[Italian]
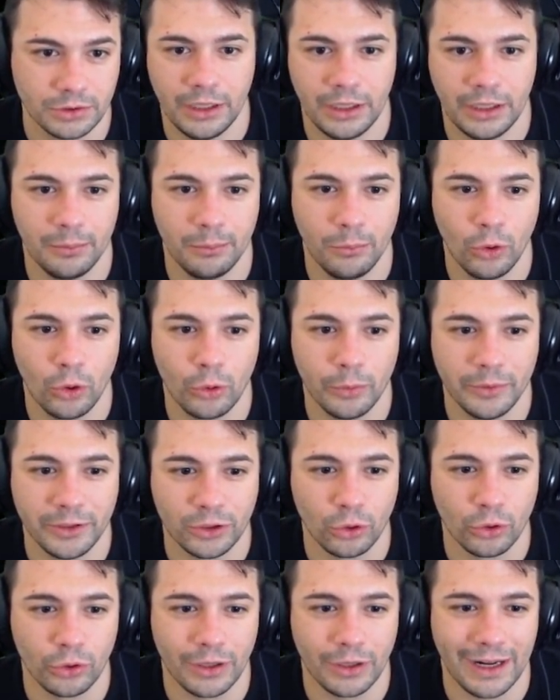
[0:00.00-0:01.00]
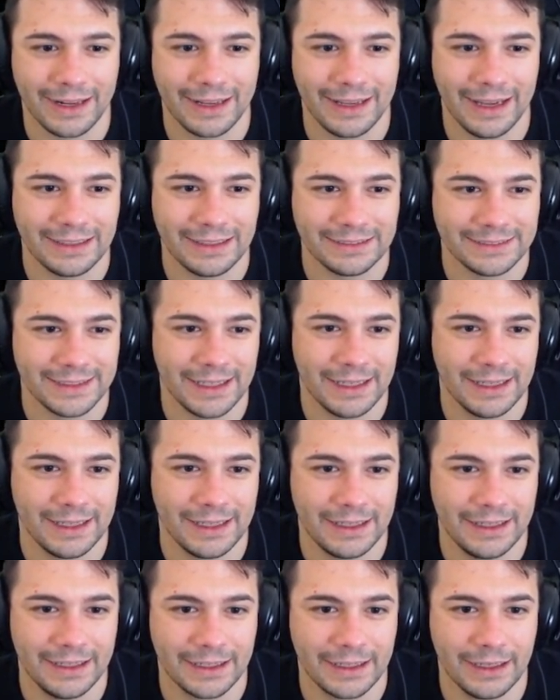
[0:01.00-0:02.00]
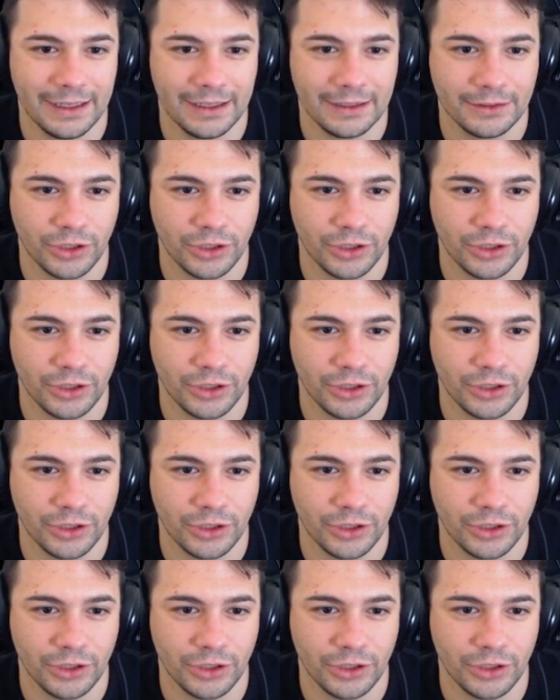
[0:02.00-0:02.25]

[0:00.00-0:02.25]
E mo come torna a casa, rega?